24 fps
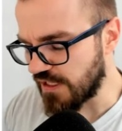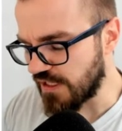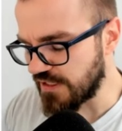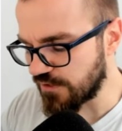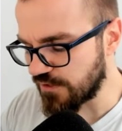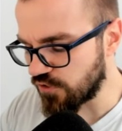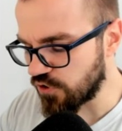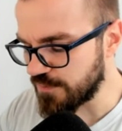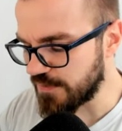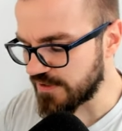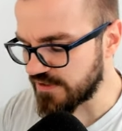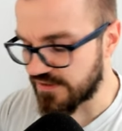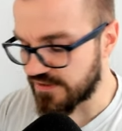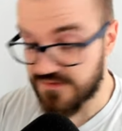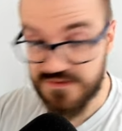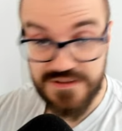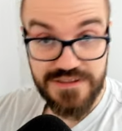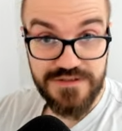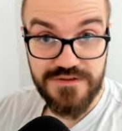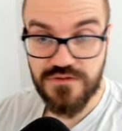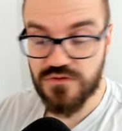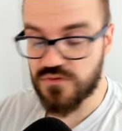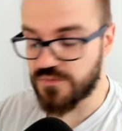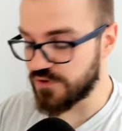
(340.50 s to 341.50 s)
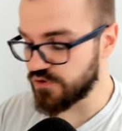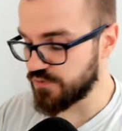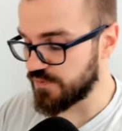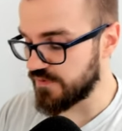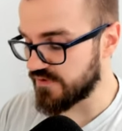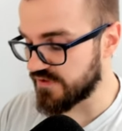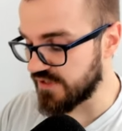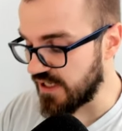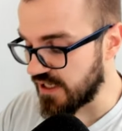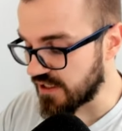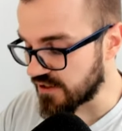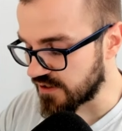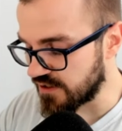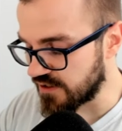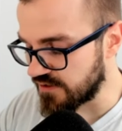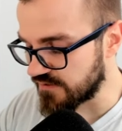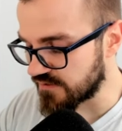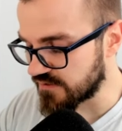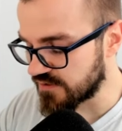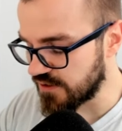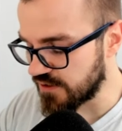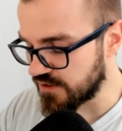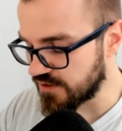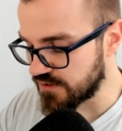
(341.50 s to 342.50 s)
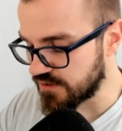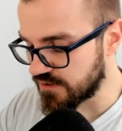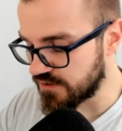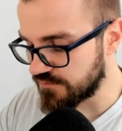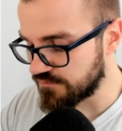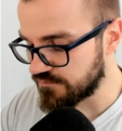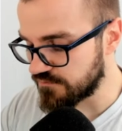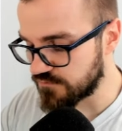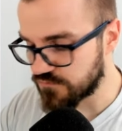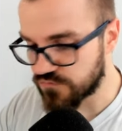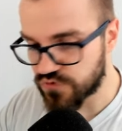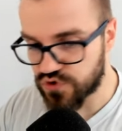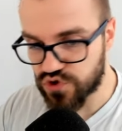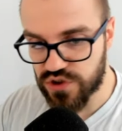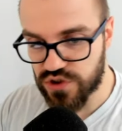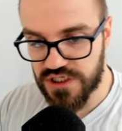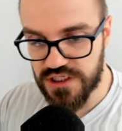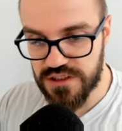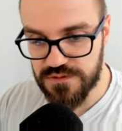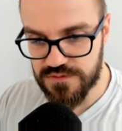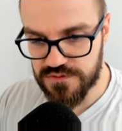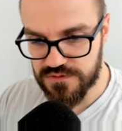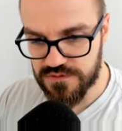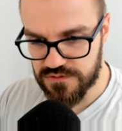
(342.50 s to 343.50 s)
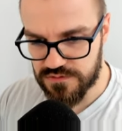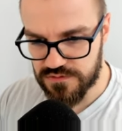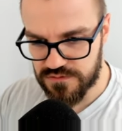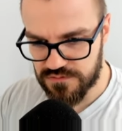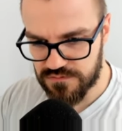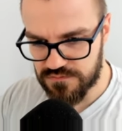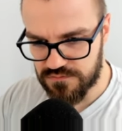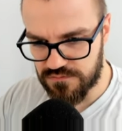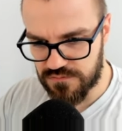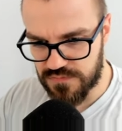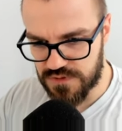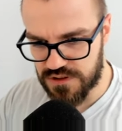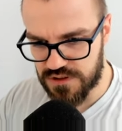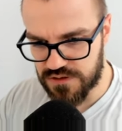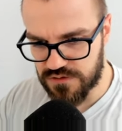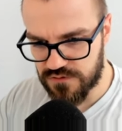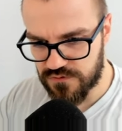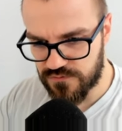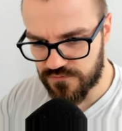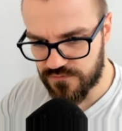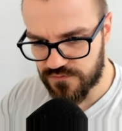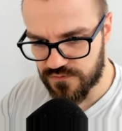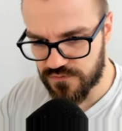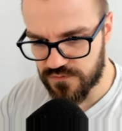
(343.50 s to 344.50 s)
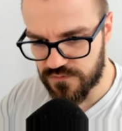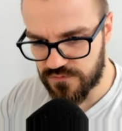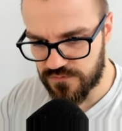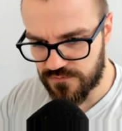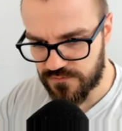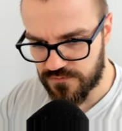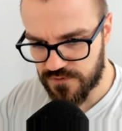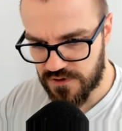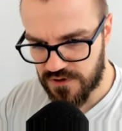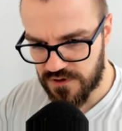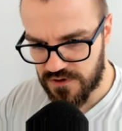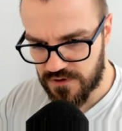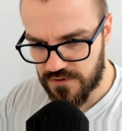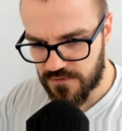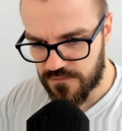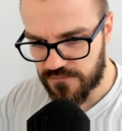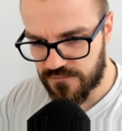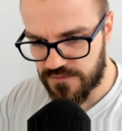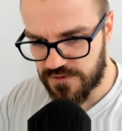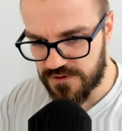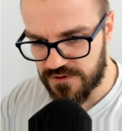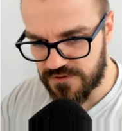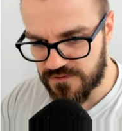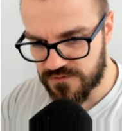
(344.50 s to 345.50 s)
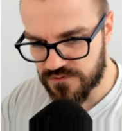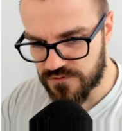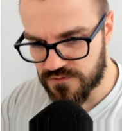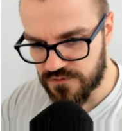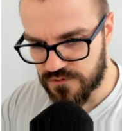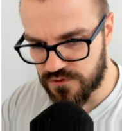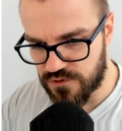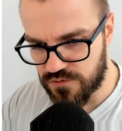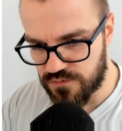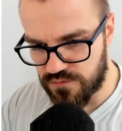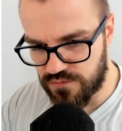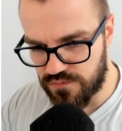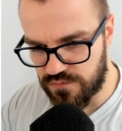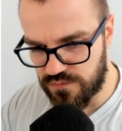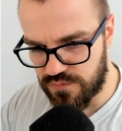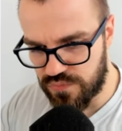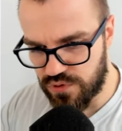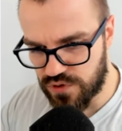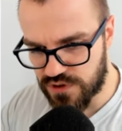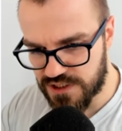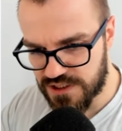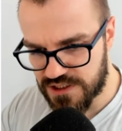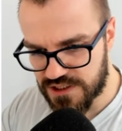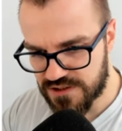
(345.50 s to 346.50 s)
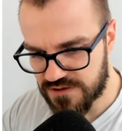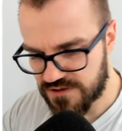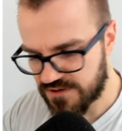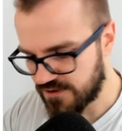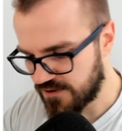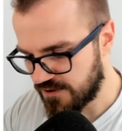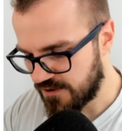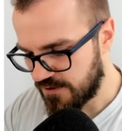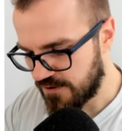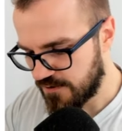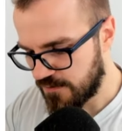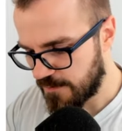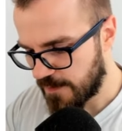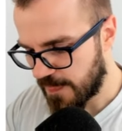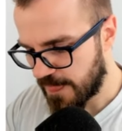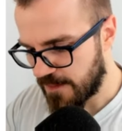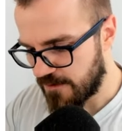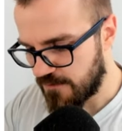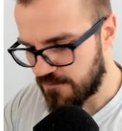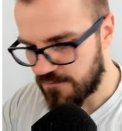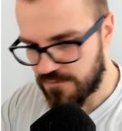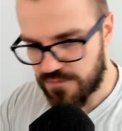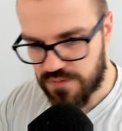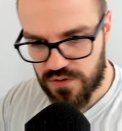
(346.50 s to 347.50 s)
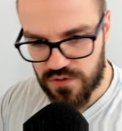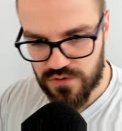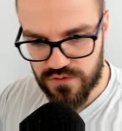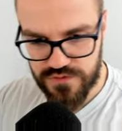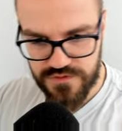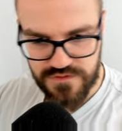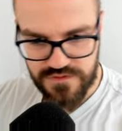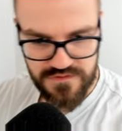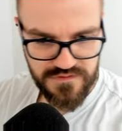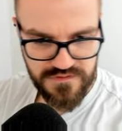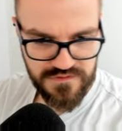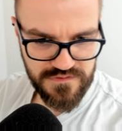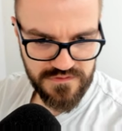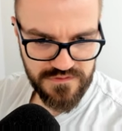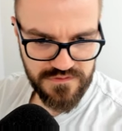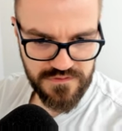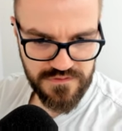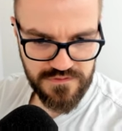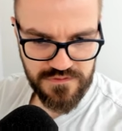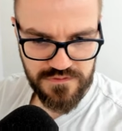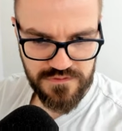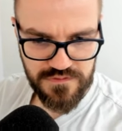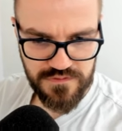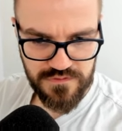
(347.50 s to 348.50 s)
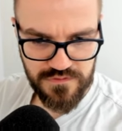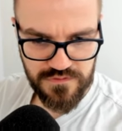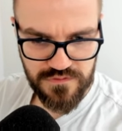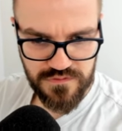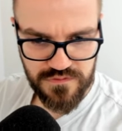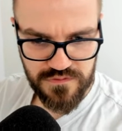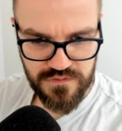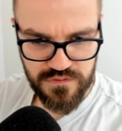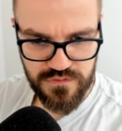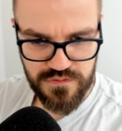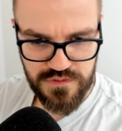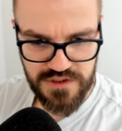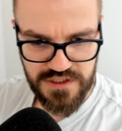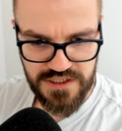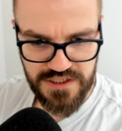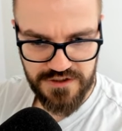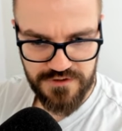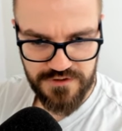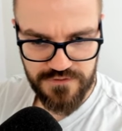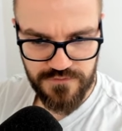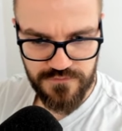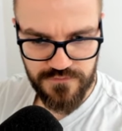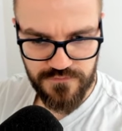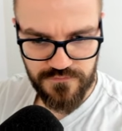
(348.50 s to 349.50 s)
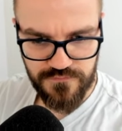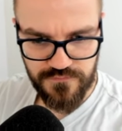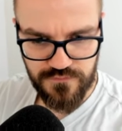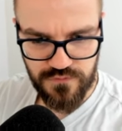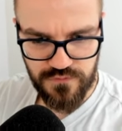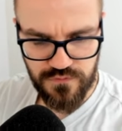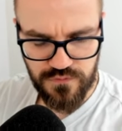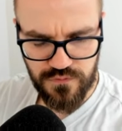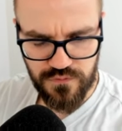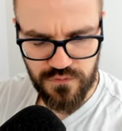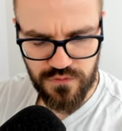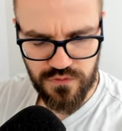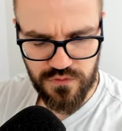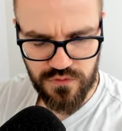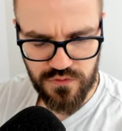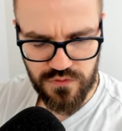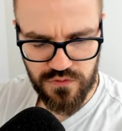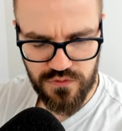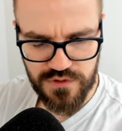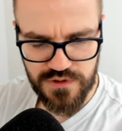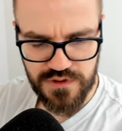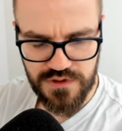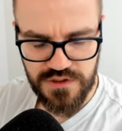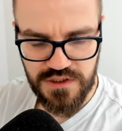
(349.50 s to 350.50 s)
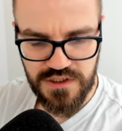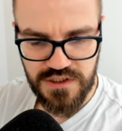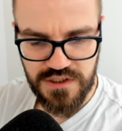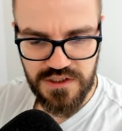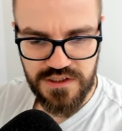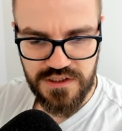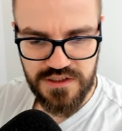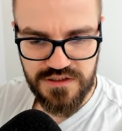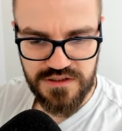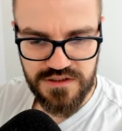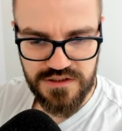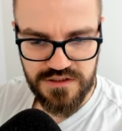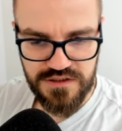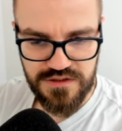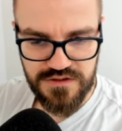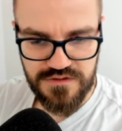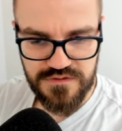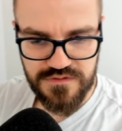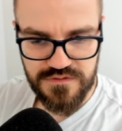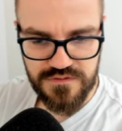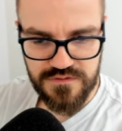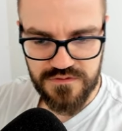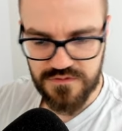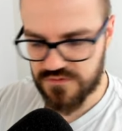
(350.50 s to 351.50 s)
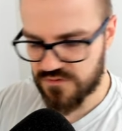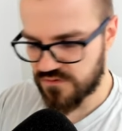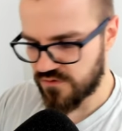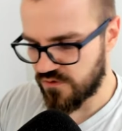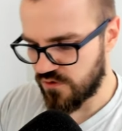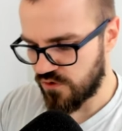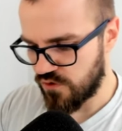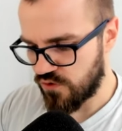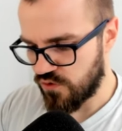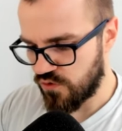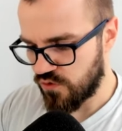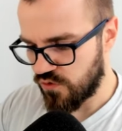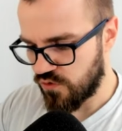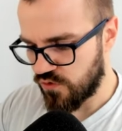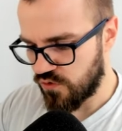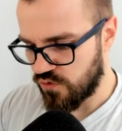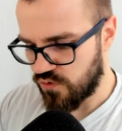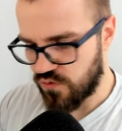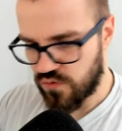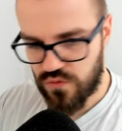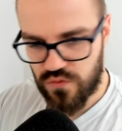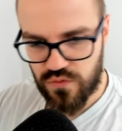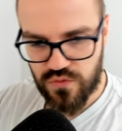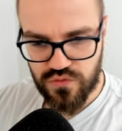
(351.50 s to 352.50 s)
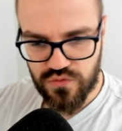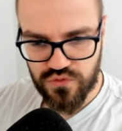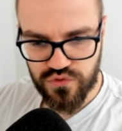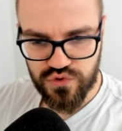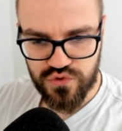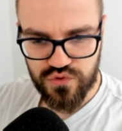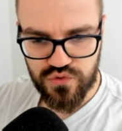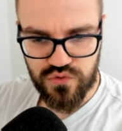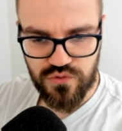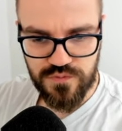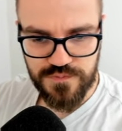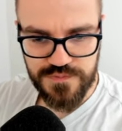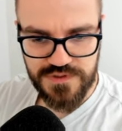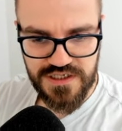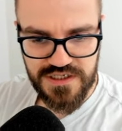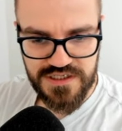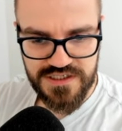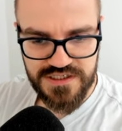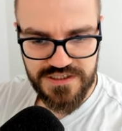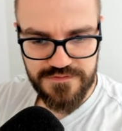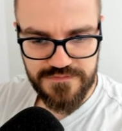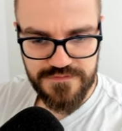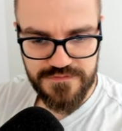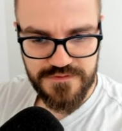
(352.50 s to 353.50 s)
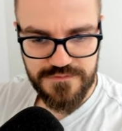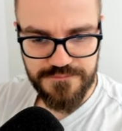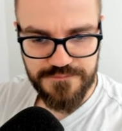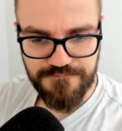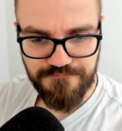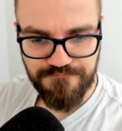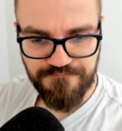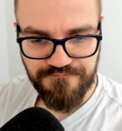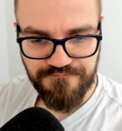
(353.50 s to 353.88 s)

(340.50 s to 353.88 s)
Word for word: dann kann man als nächstes zum Beispiel sagen, alles klar, ähm, schreibe mir fünf Facebook-Posts zur Einführung dieses Ökostromtarifs